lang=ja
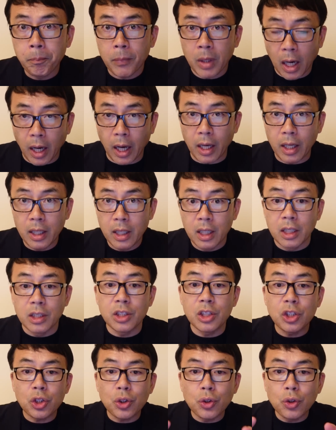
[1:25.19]
はい。
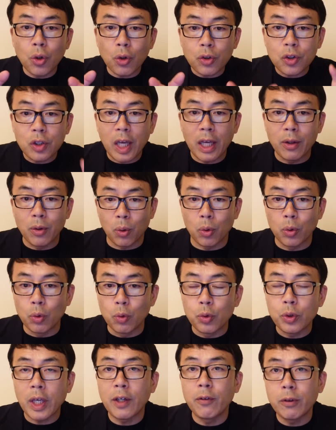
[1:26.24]
20億件のこの
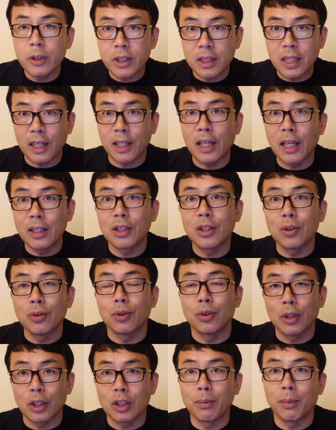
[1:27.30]
受付件数っていうのは、